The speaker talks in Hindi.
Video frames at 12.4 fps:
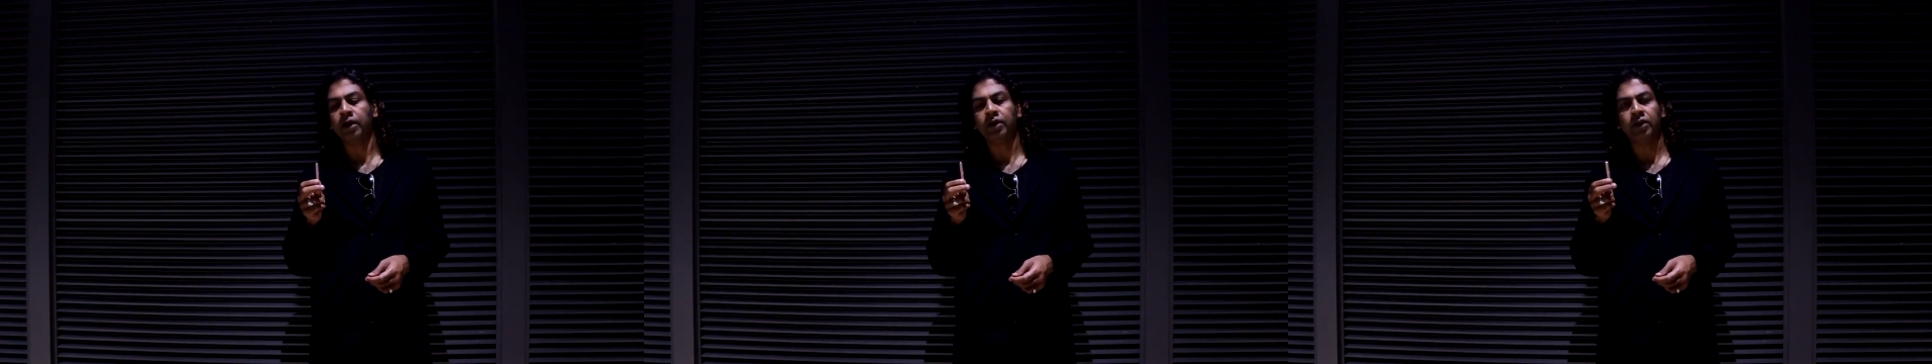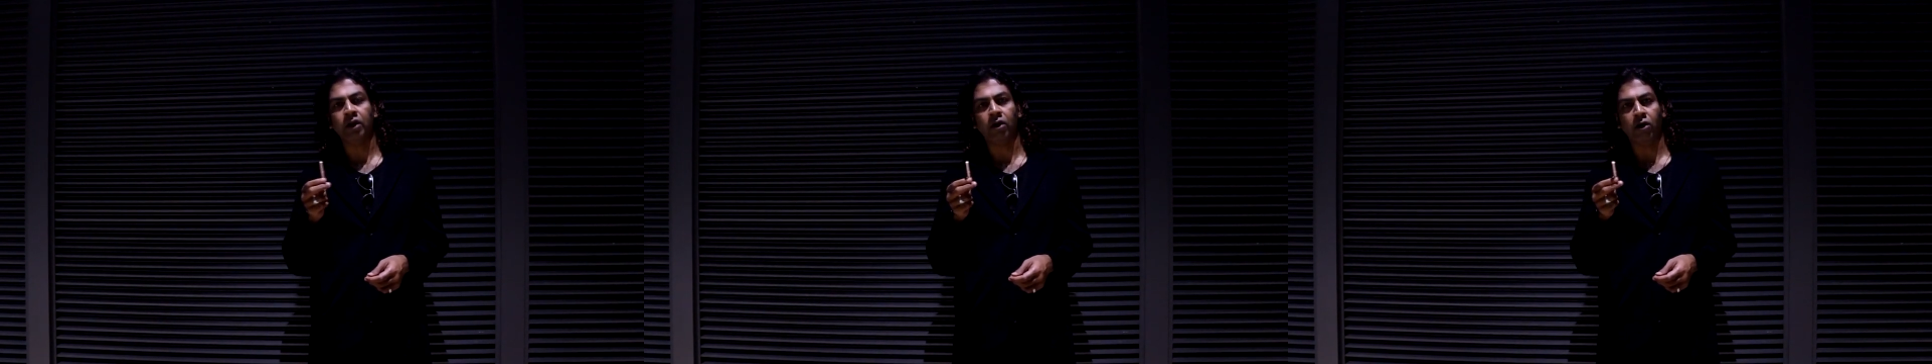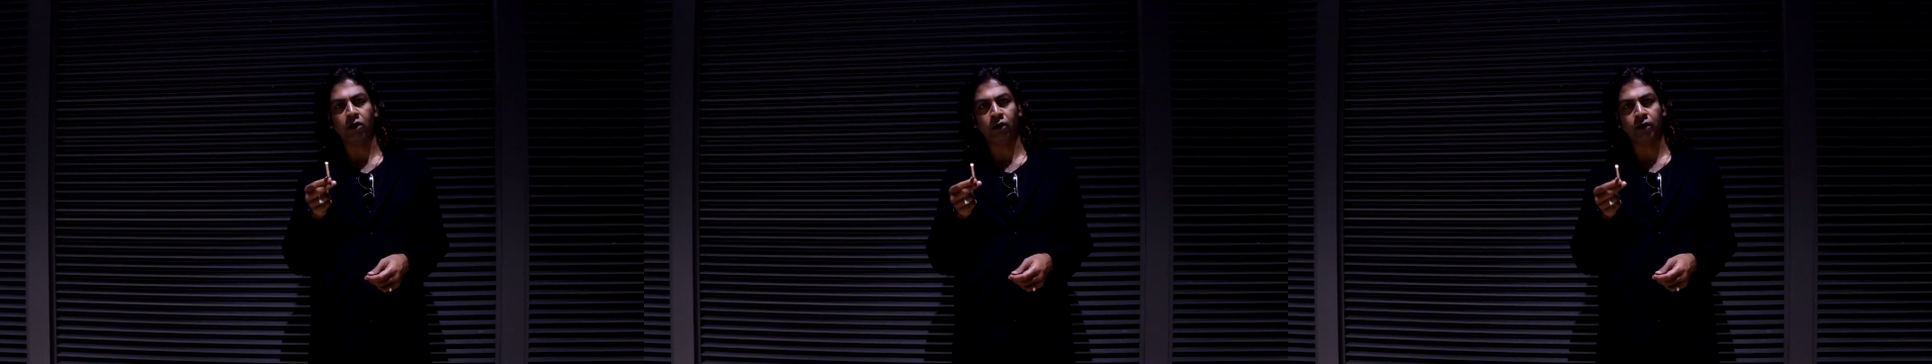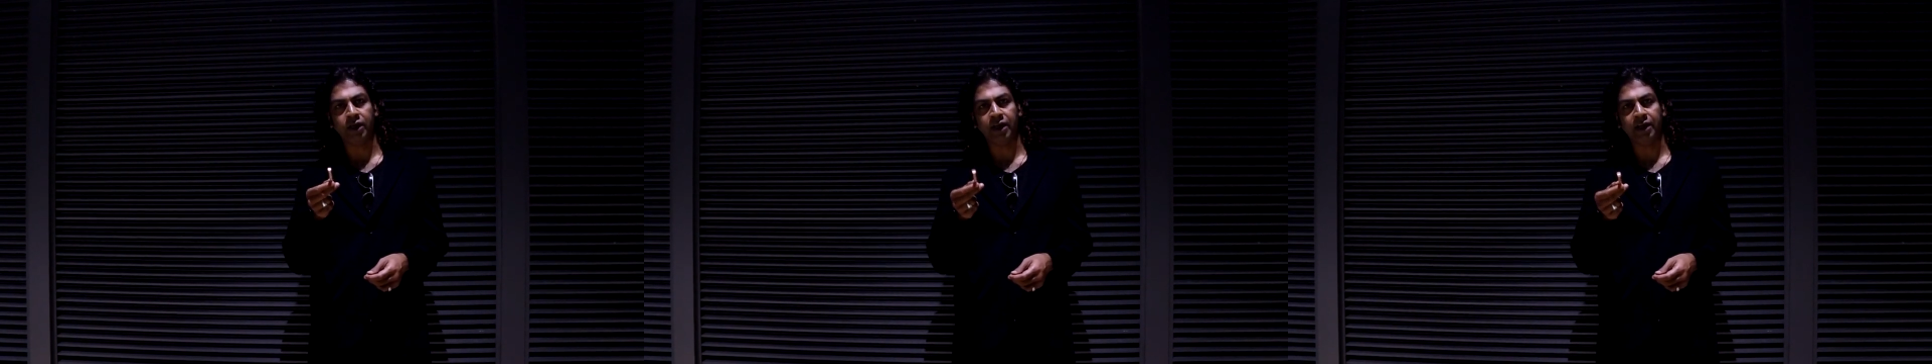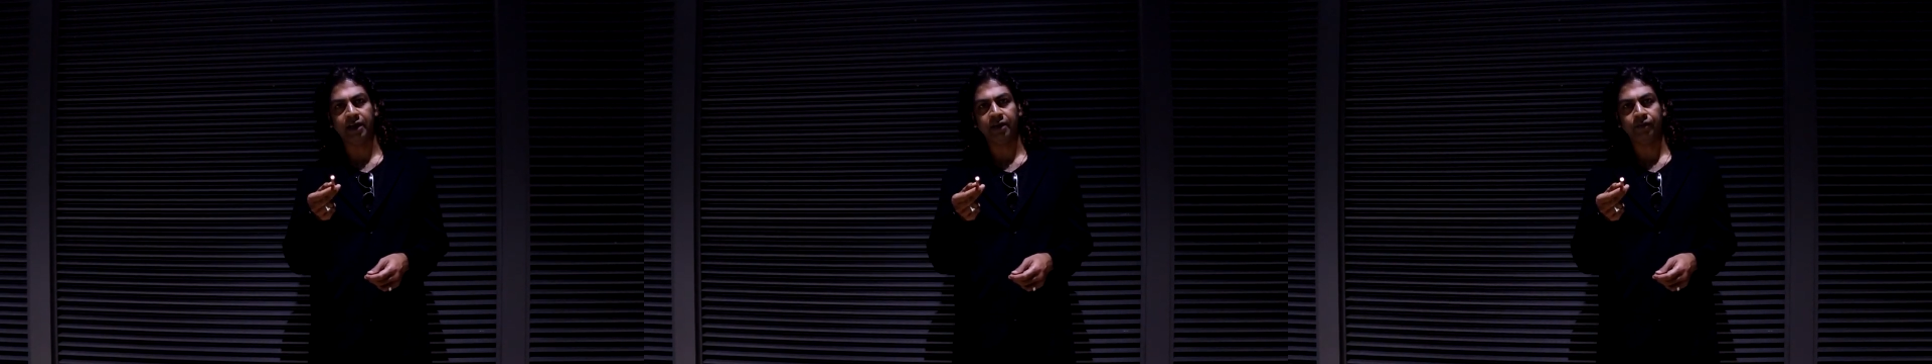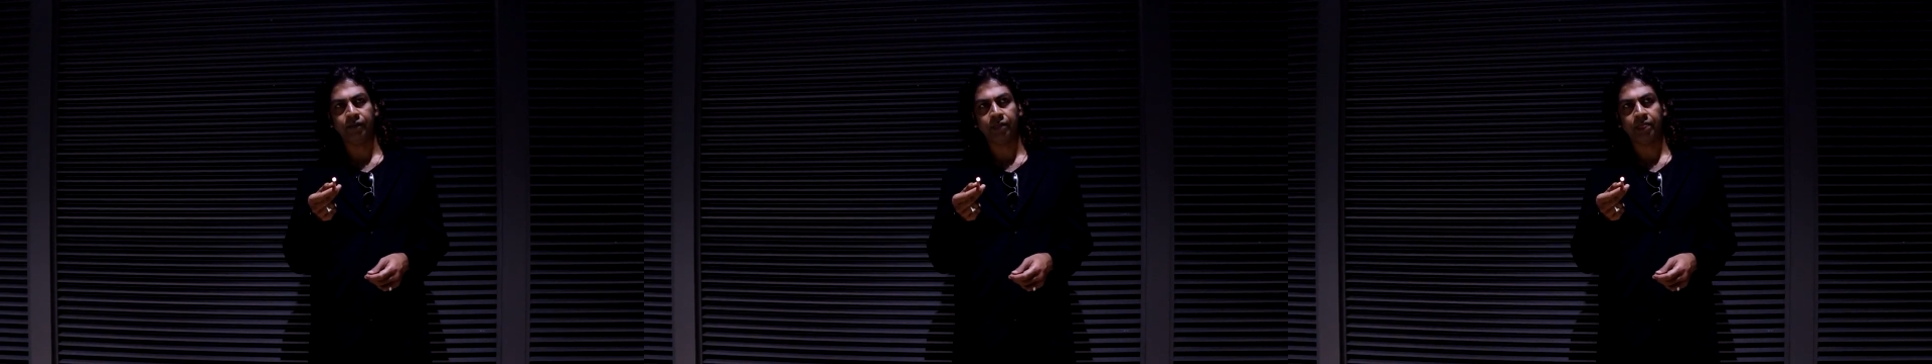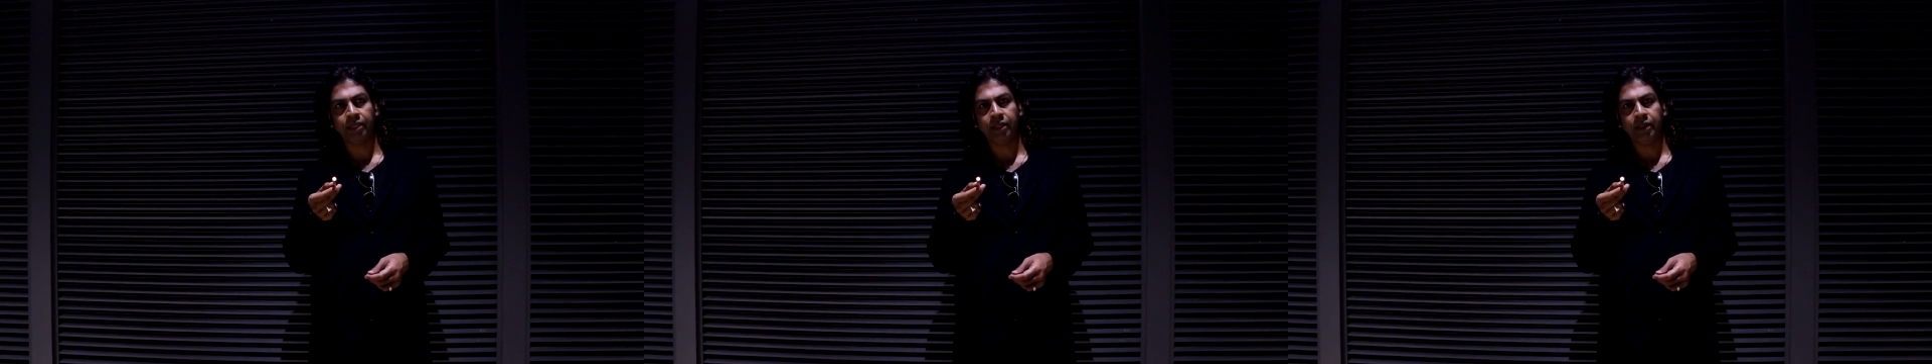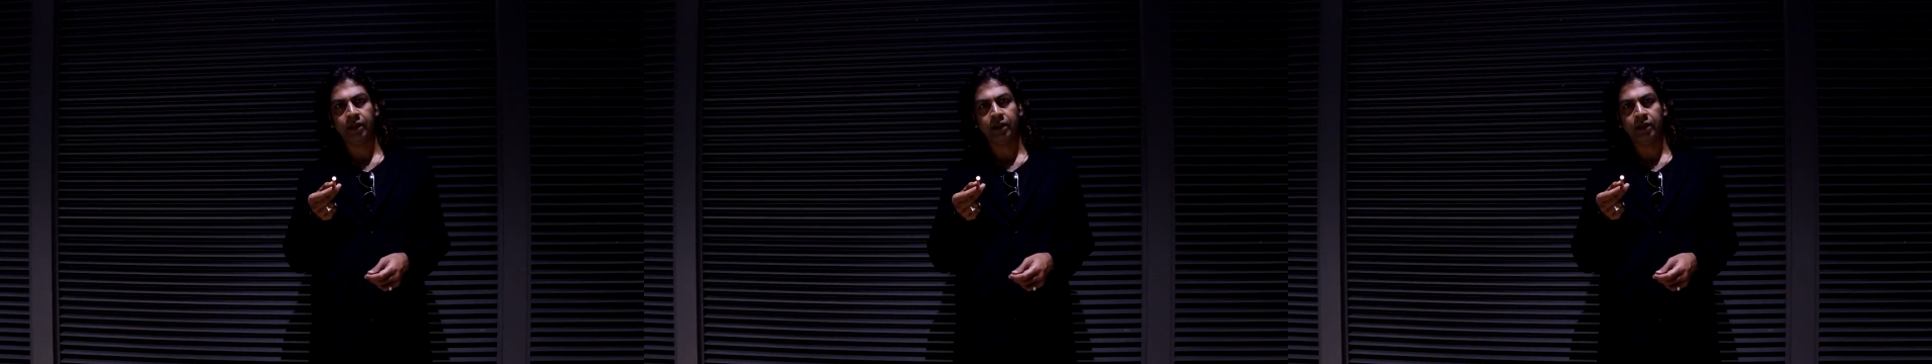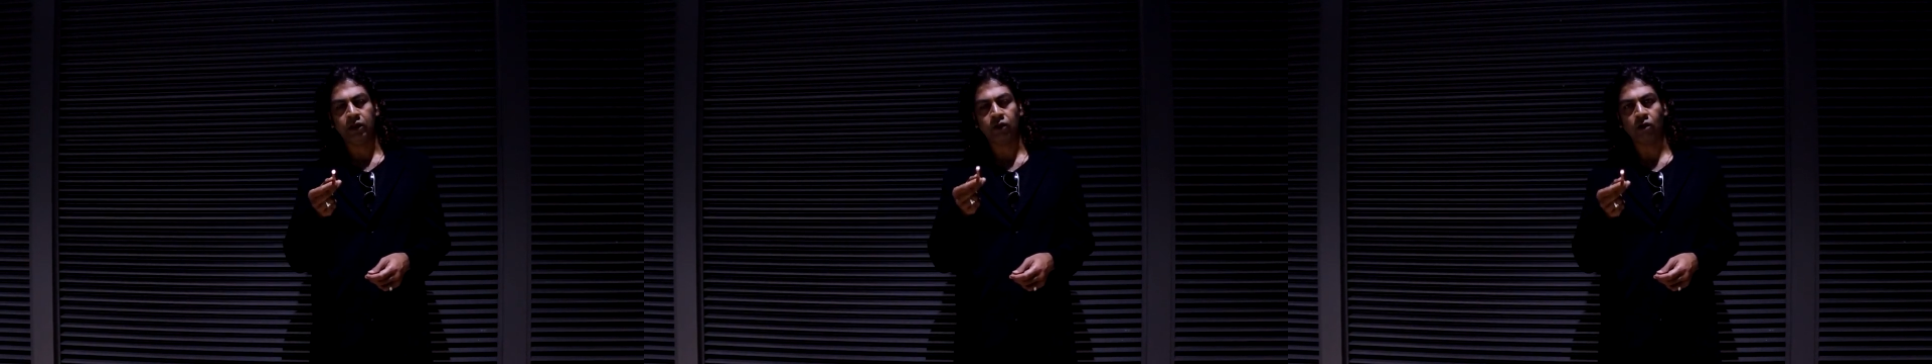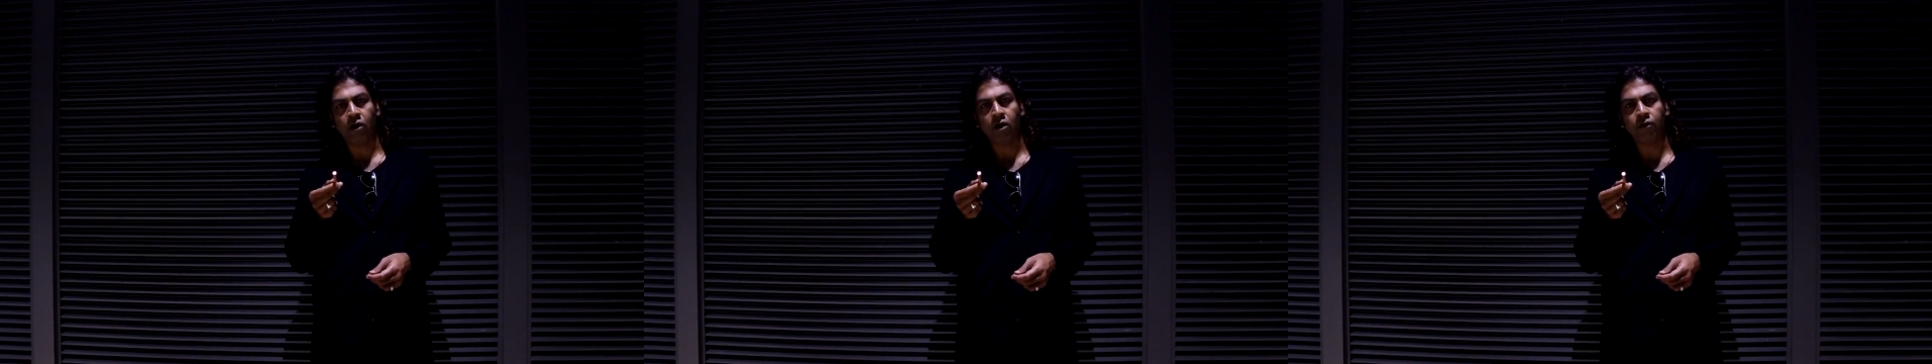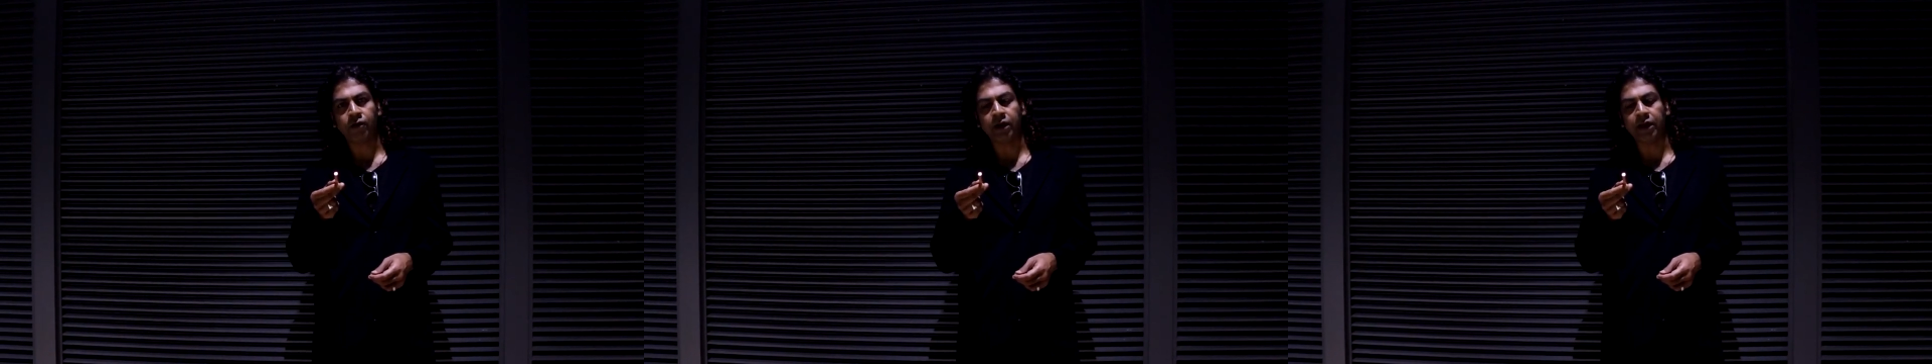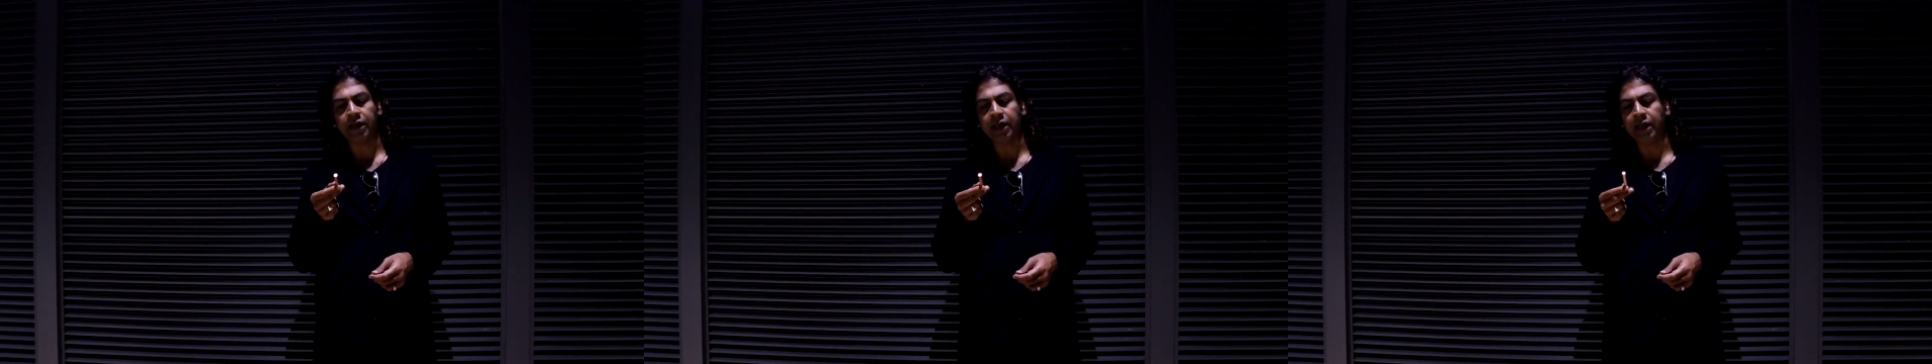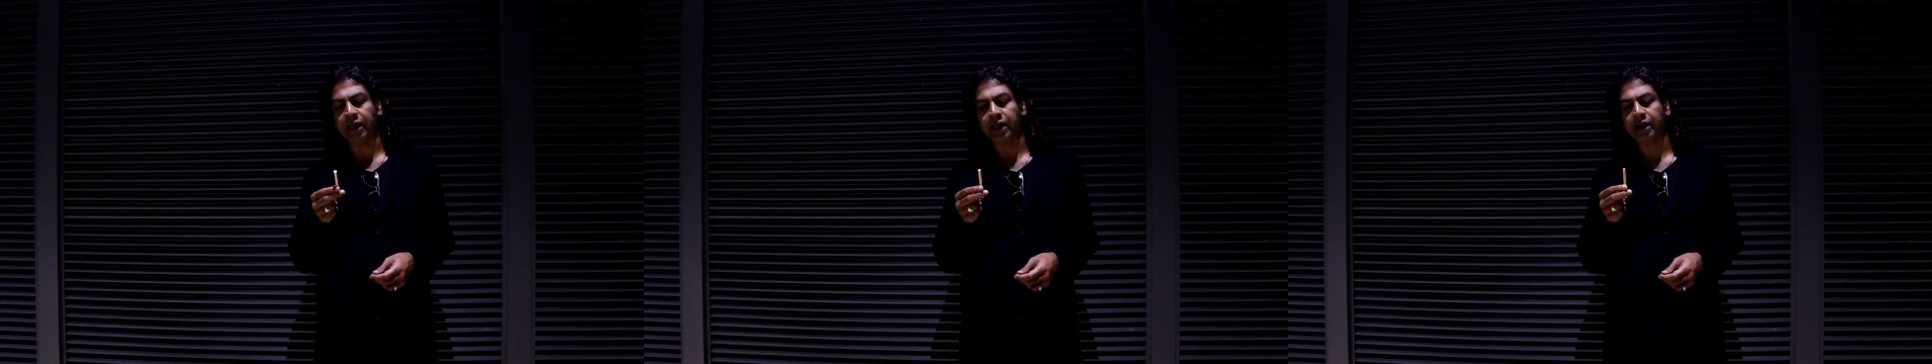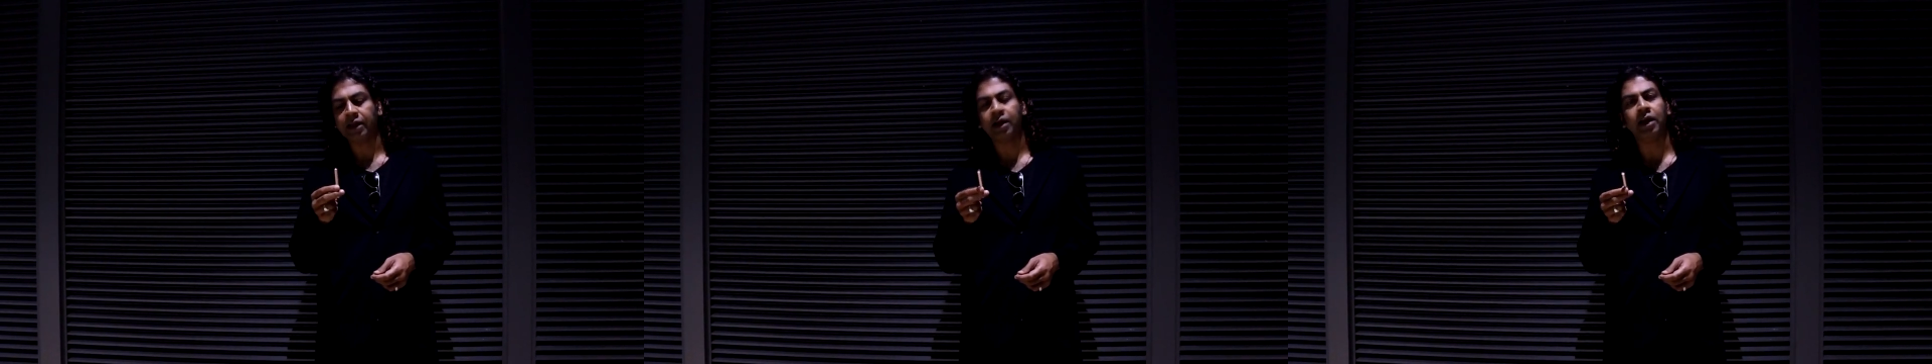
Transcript: करने से ऑन हो जाएगा इसको ऑफ़ करने के लिए